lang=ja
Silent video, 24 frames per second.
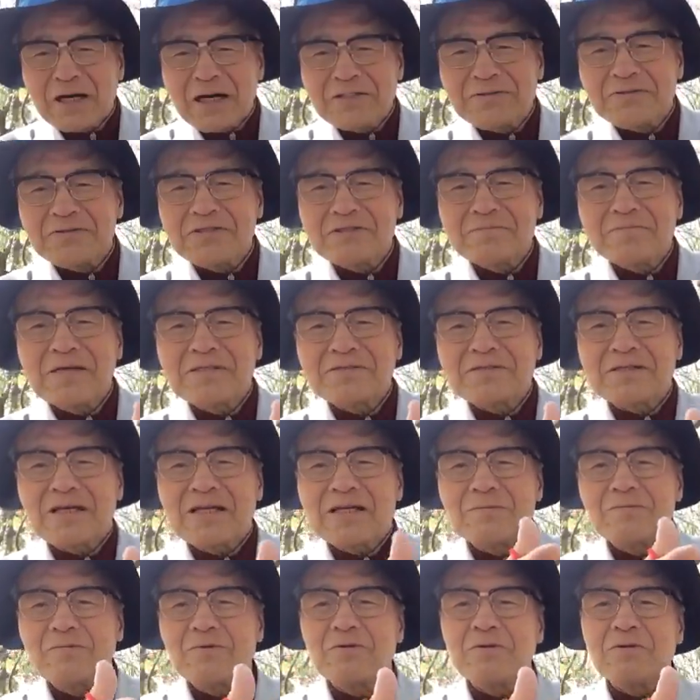ぐ外します
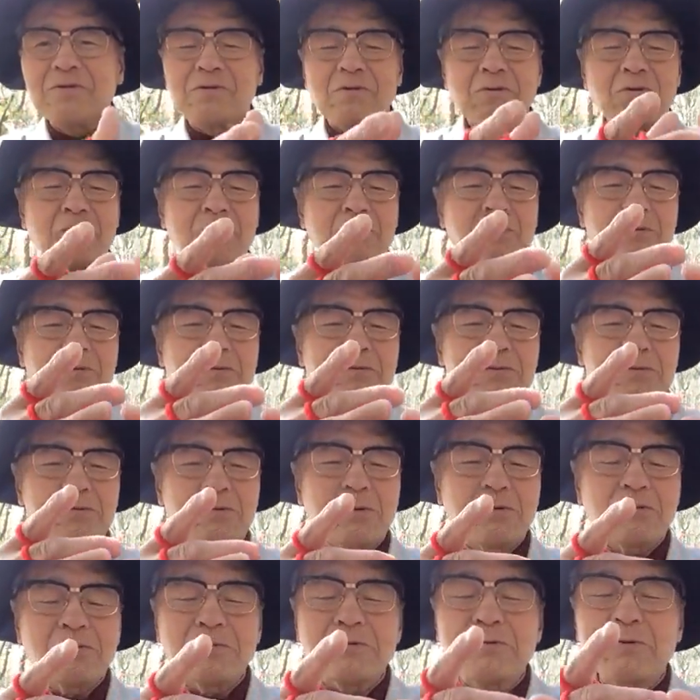からも
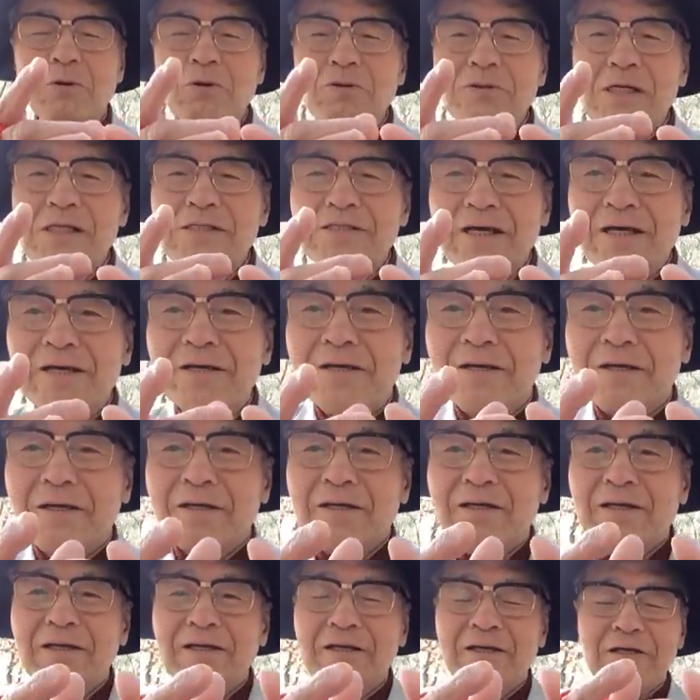う取る動作さえ
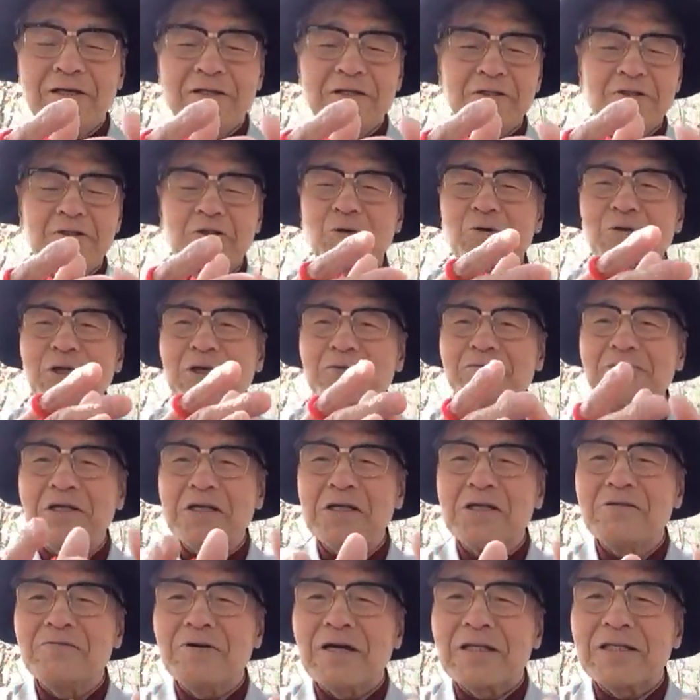省略
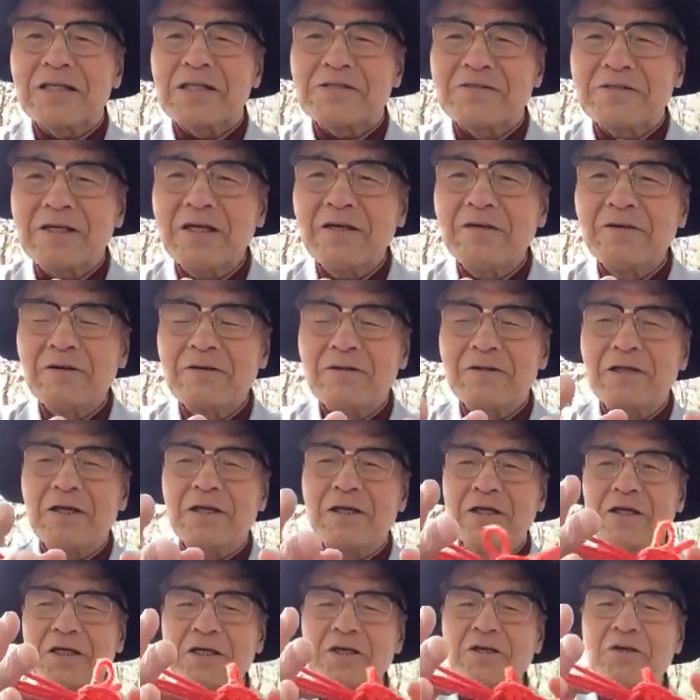できるわけですね。
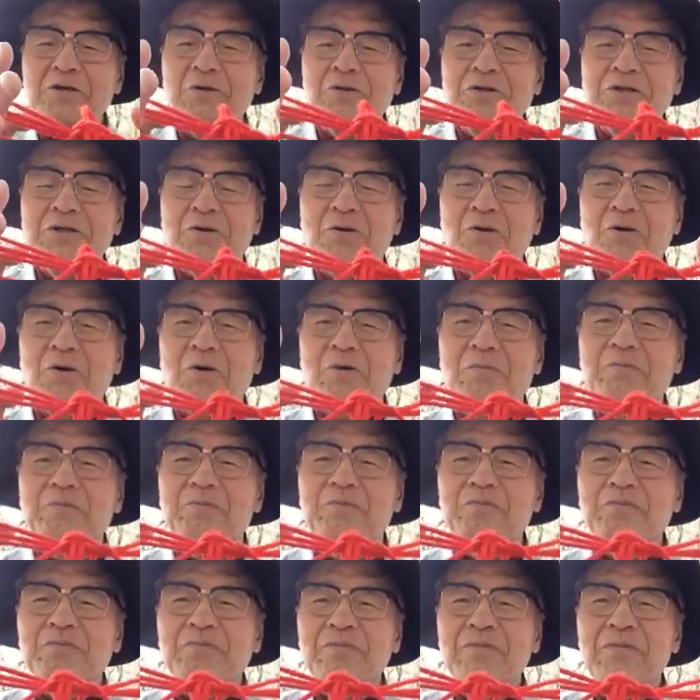で一挙にこ
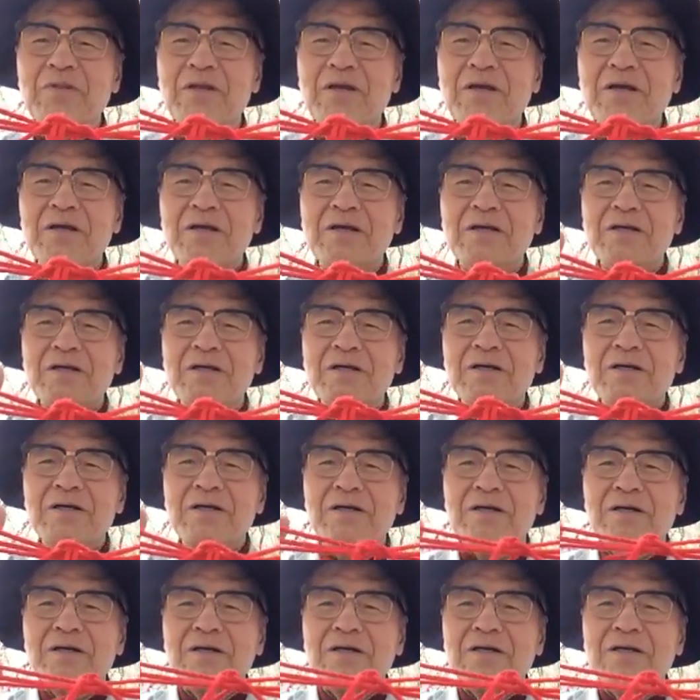
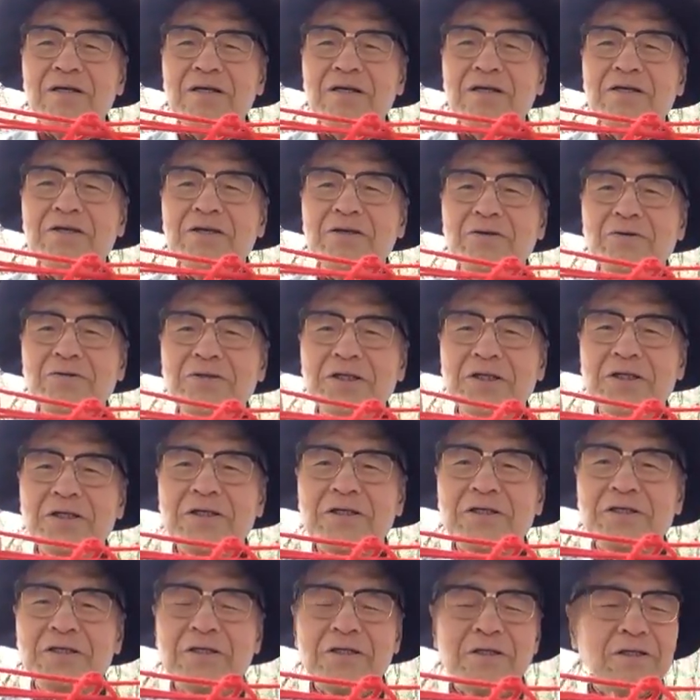う一挙に
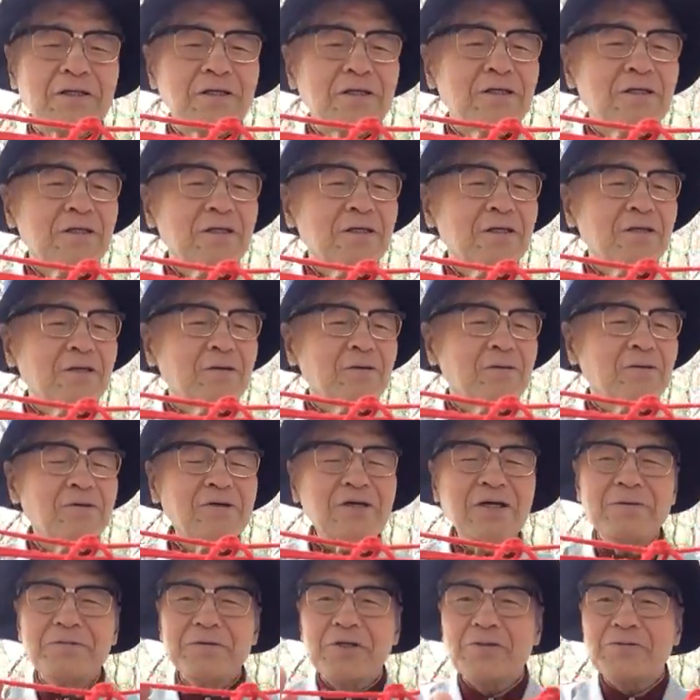
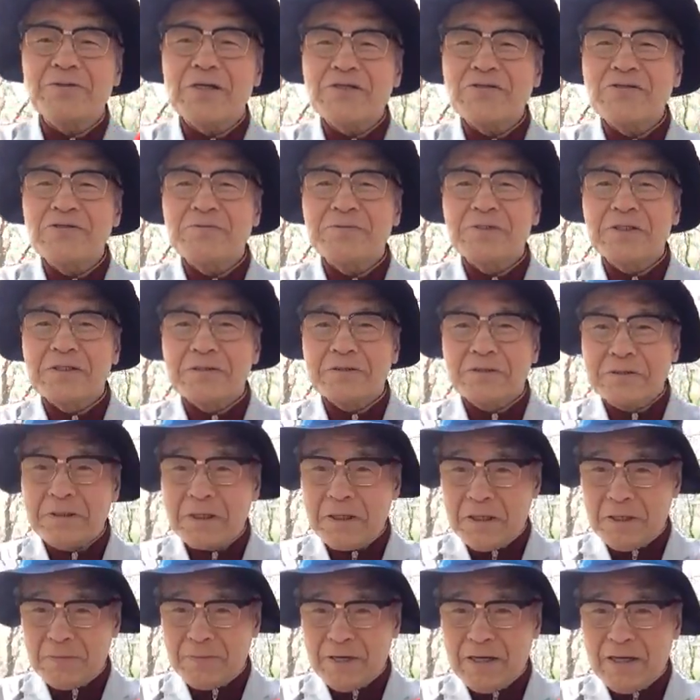親指人差し指入
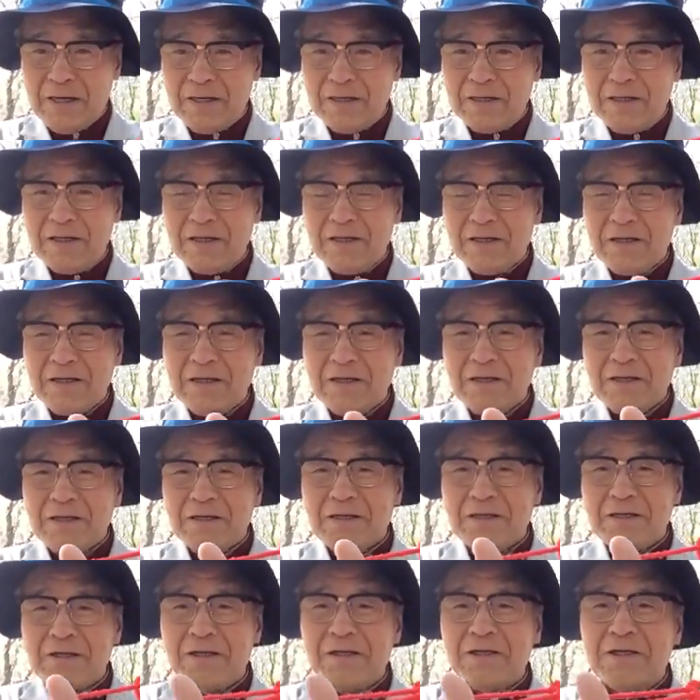れれば
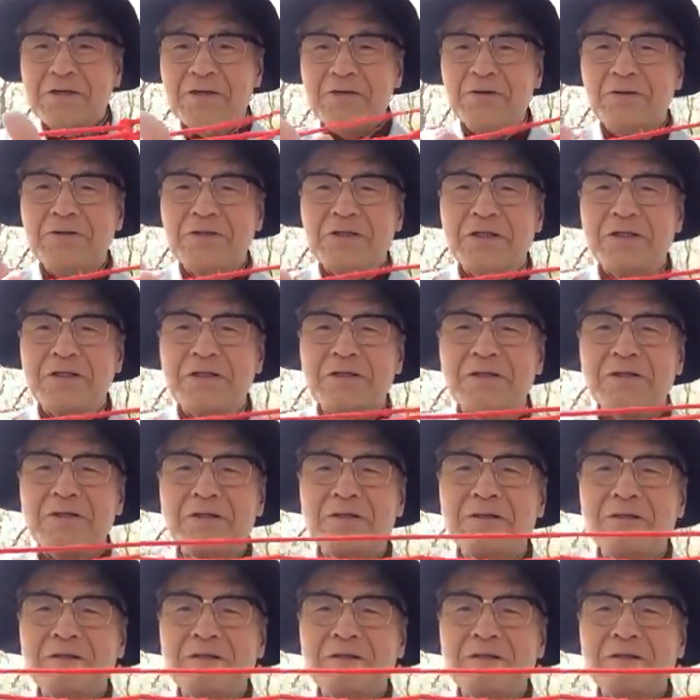一挙に